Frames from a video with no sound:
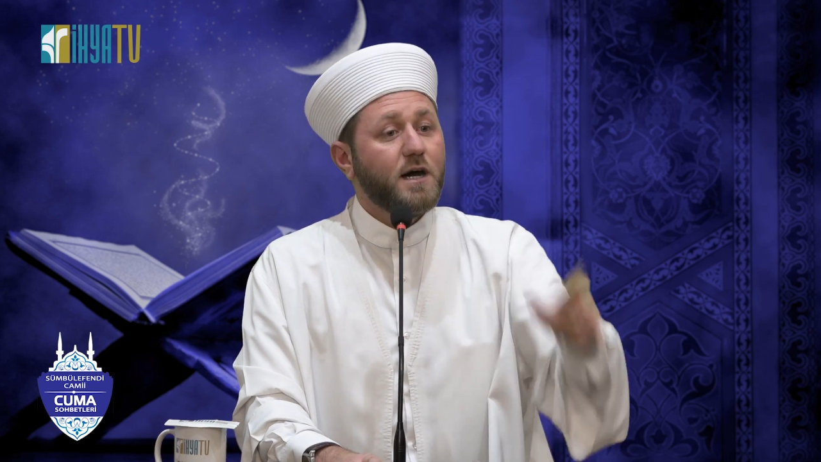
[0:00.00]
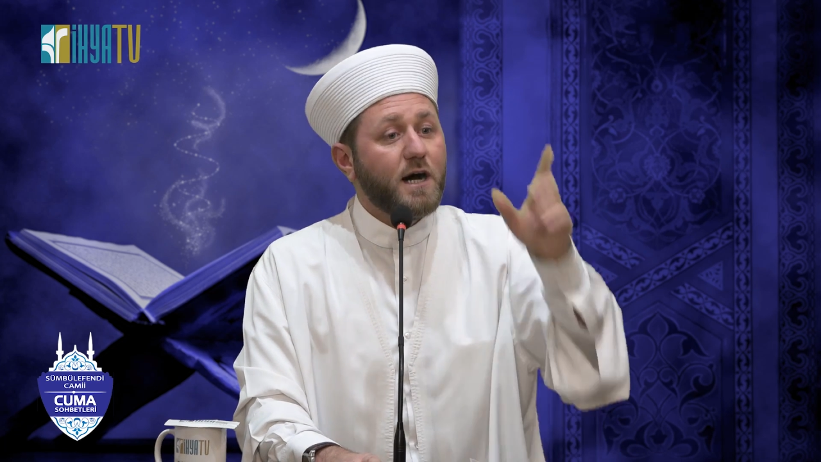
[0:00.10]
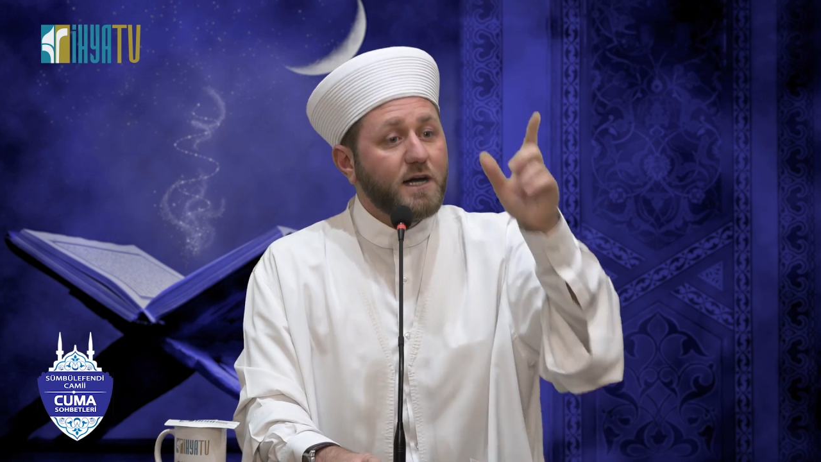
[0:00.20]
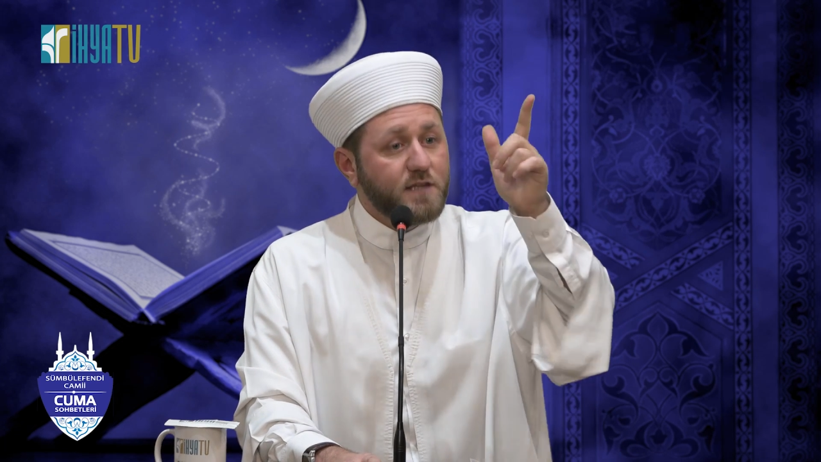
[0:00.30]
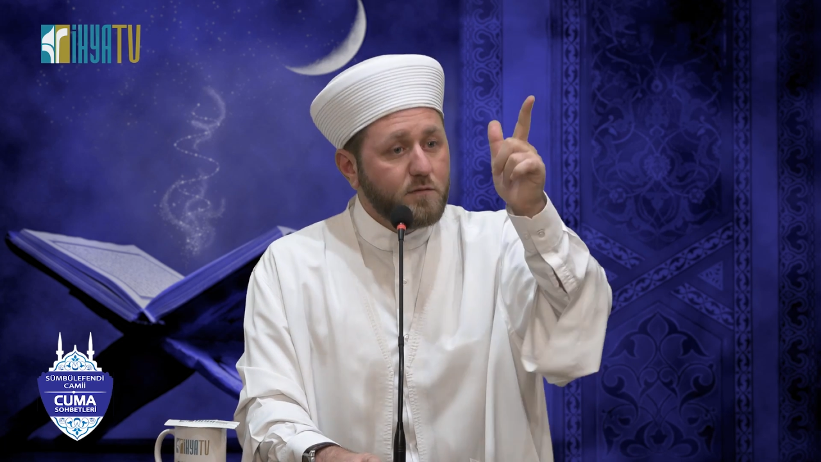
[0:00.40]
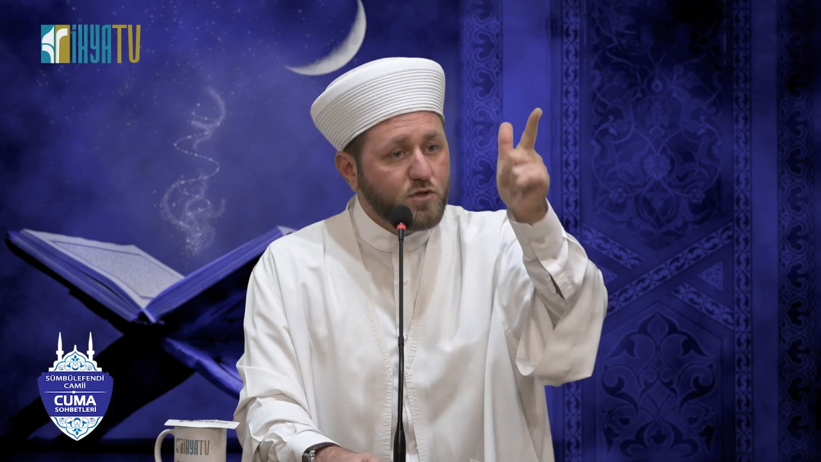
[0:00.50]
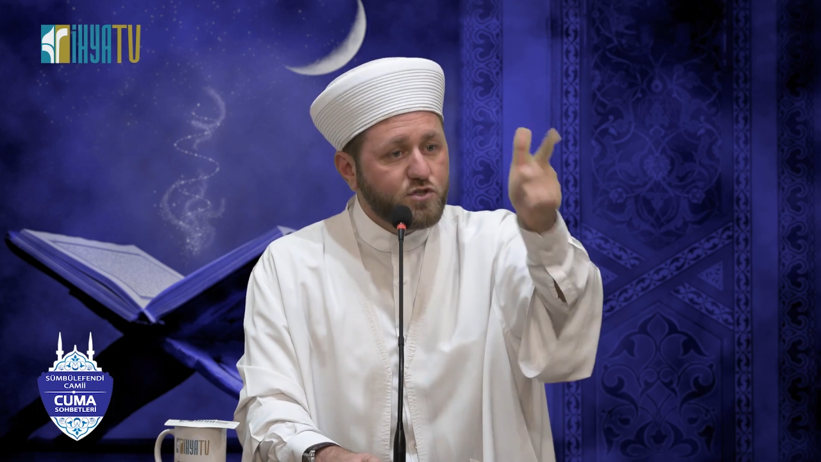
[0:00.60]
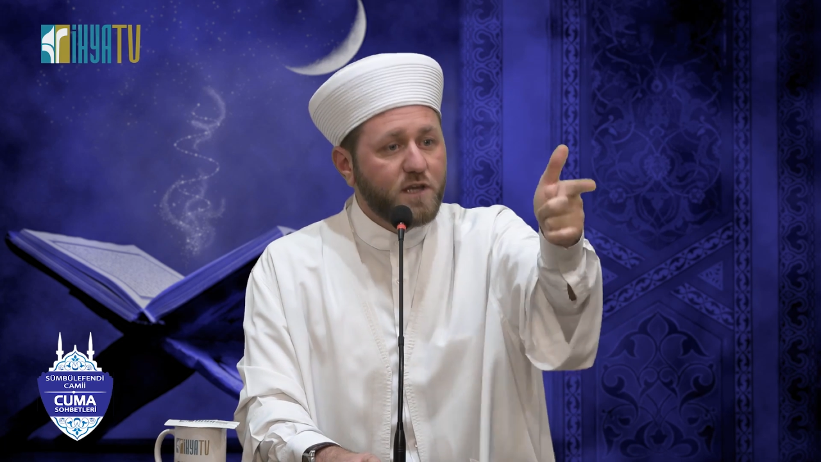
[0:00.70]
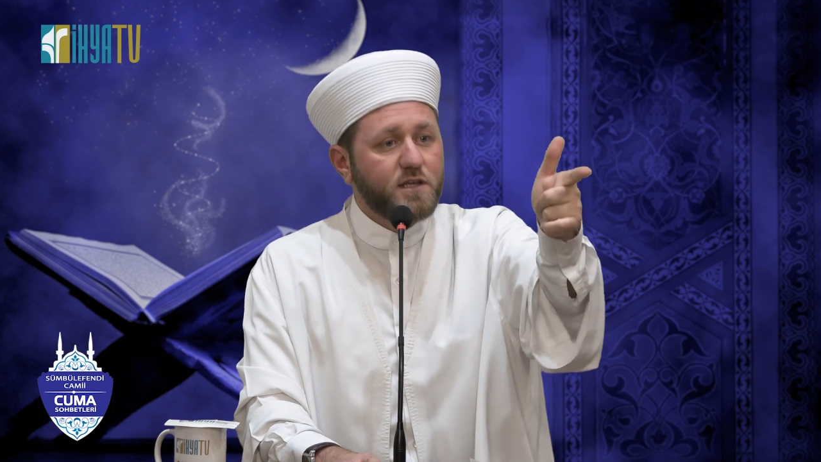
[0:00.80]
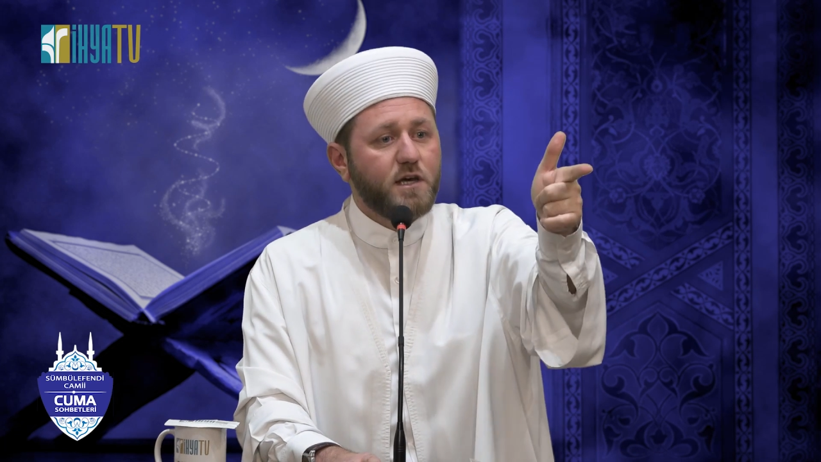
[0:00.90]
Adamı
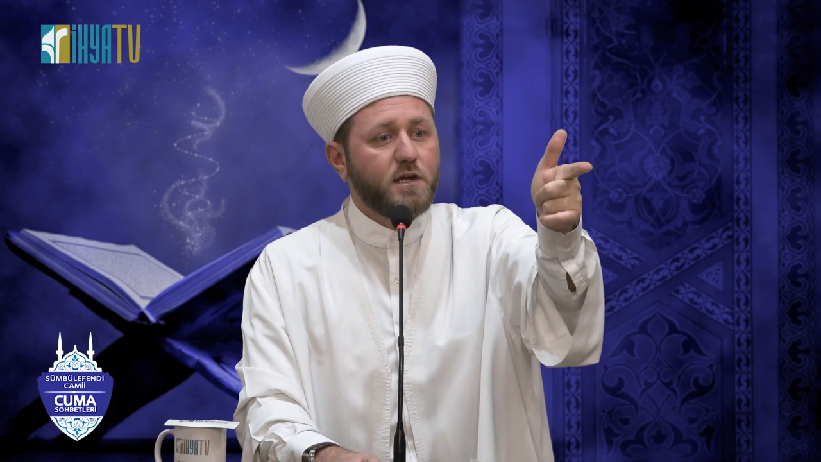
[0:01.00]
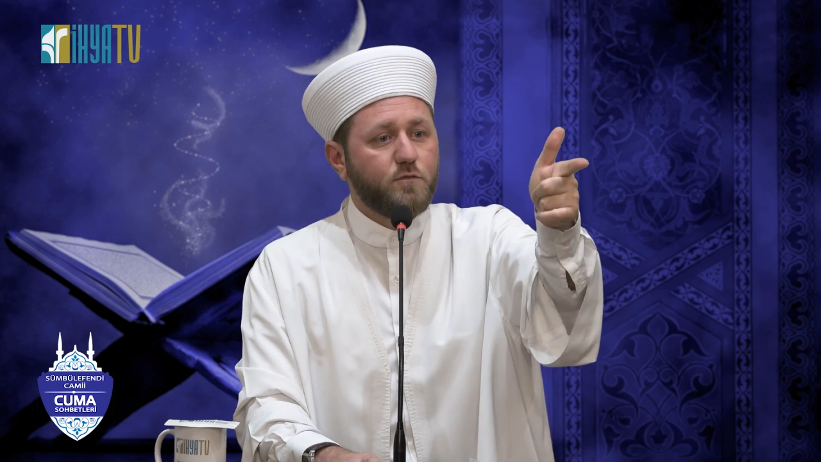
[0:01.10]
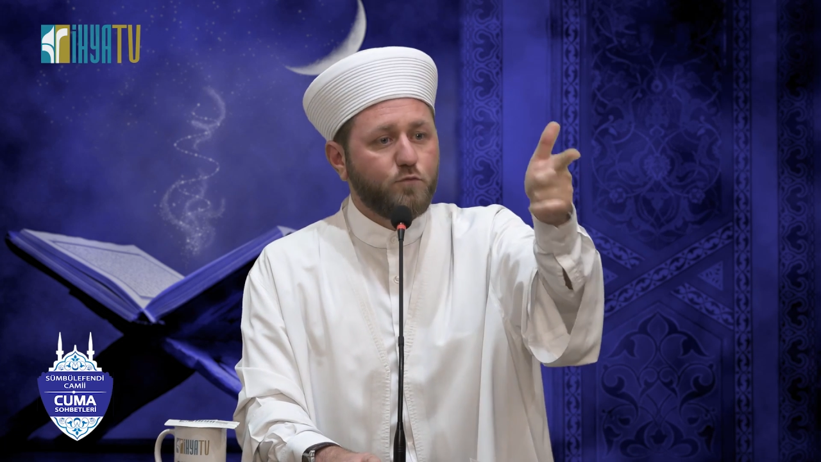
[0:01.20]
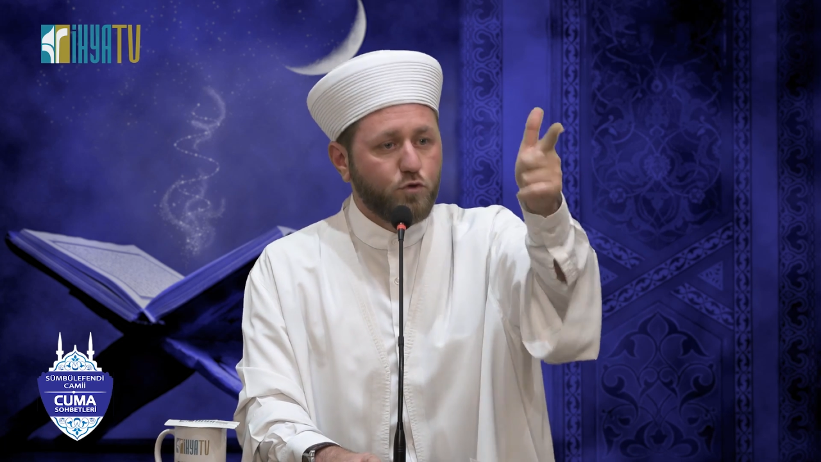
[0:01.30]
çeker,